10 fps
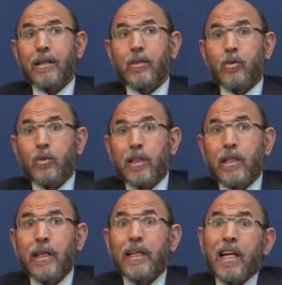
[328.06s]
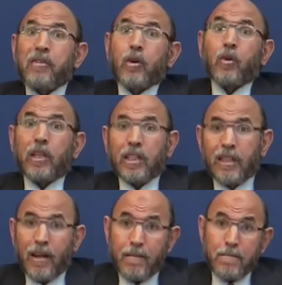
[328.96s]
نقول الخلافة
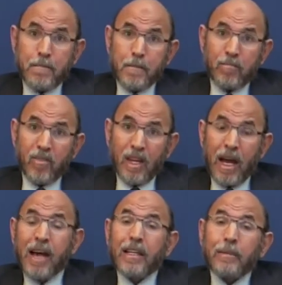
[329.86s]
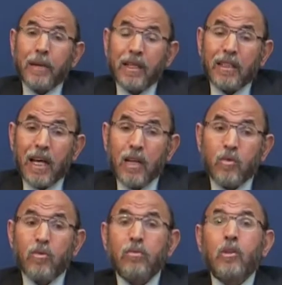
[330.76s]
الروحية آل البيت
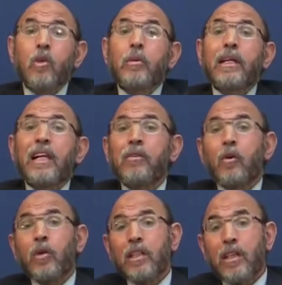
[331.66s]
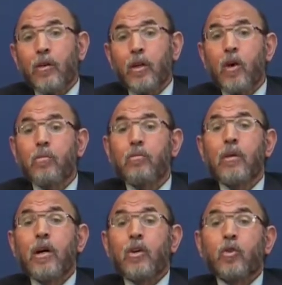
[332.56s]
كانوا لهم خلافة روحية ولهم
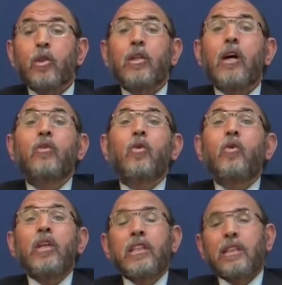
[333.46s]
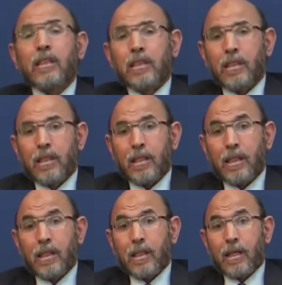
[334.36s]
سلطان روحي
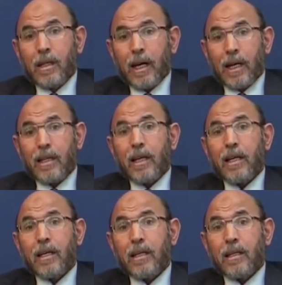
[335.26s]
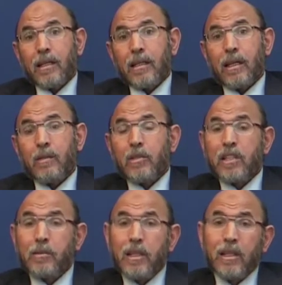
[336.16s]
على
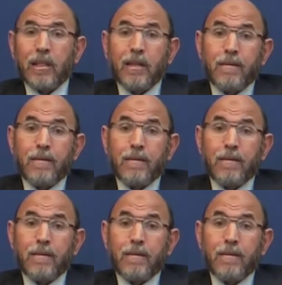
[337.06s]
المسلمين